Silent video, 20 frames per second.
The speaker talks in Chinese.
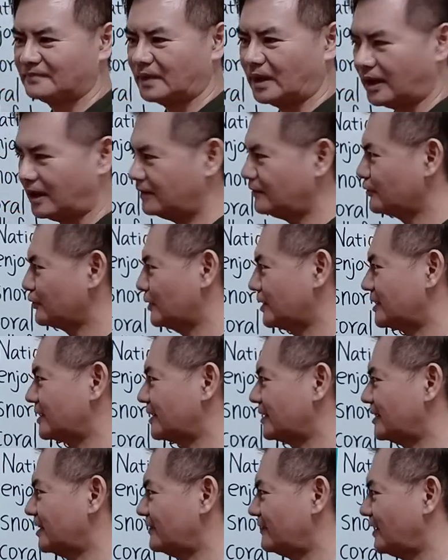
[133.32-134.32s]
好，所以这
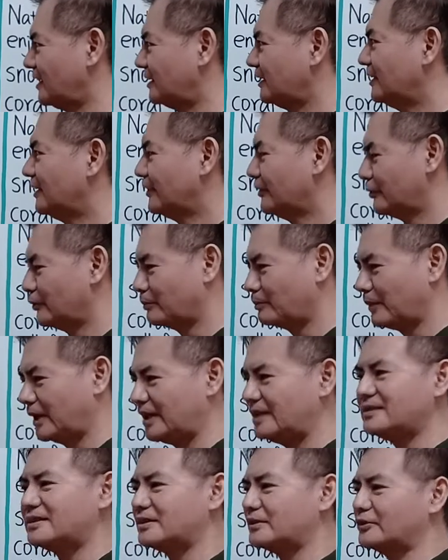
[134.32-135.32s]
个地方有
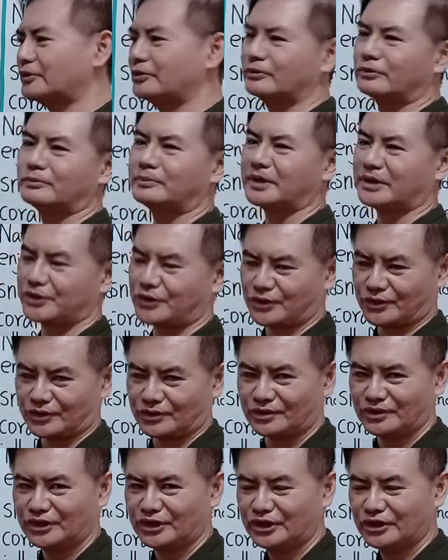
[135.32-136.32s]
美景又有美
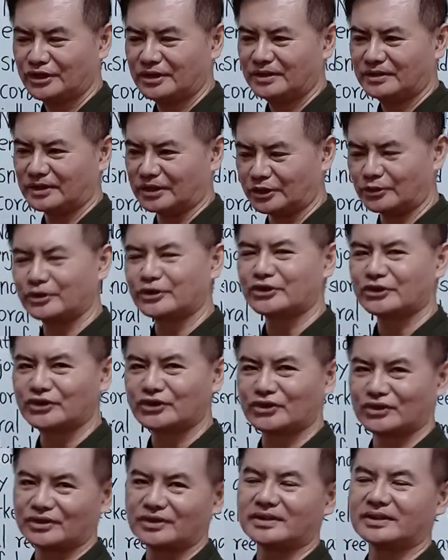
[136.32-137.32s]
食，的确是
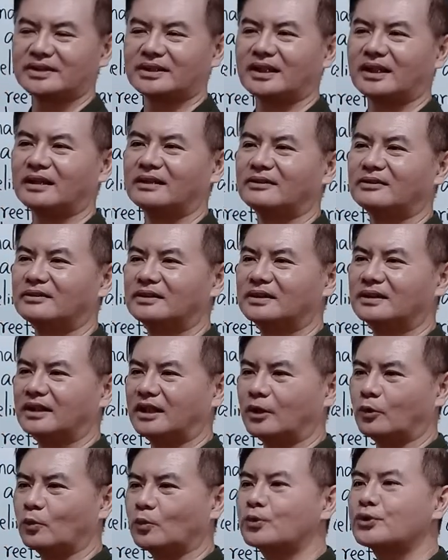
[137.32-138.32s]
值得哈
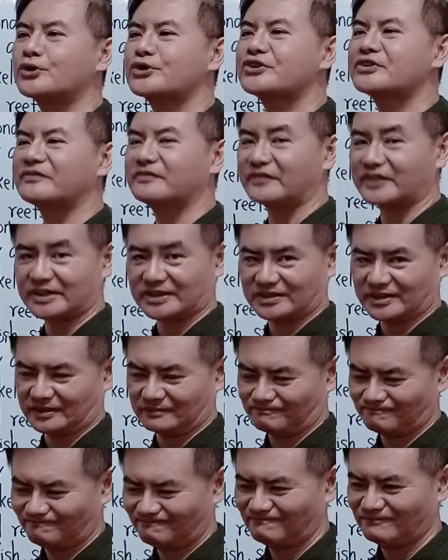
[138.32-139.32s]
啊 worth visiting，
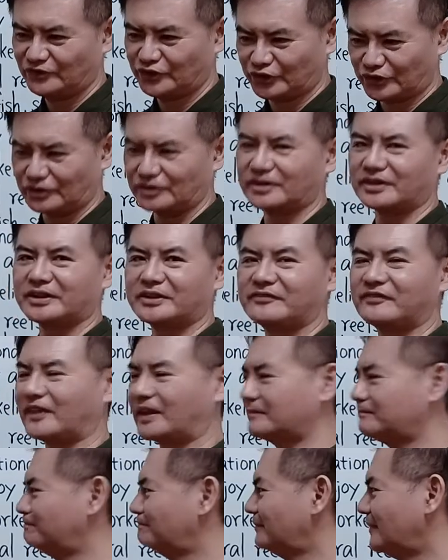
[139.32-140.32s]
值得一访
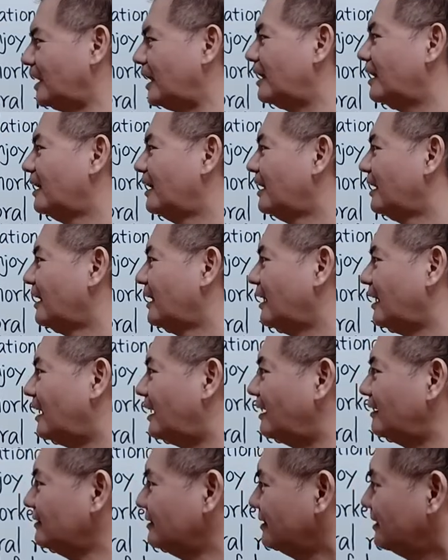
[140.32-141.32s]
啊。
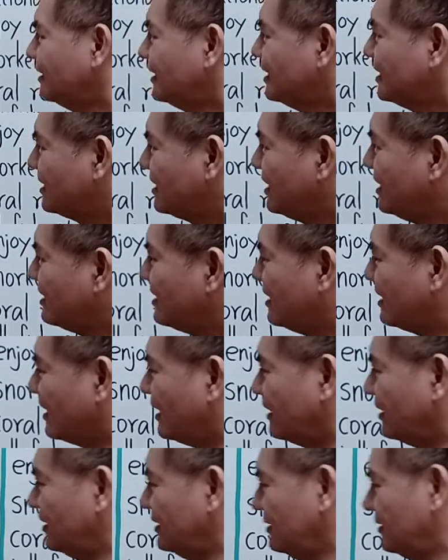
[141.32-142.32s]
好，接下
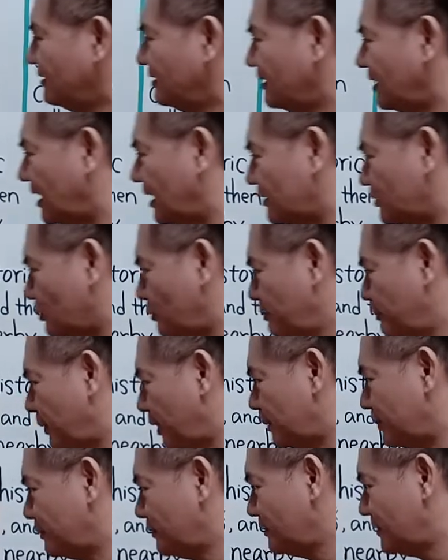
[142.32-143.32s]
来呢啊从
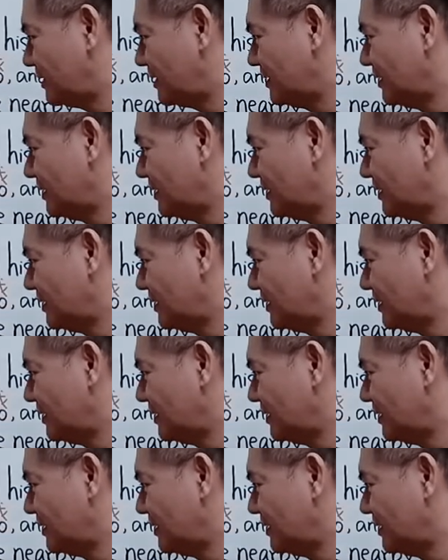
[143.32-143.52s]
北部。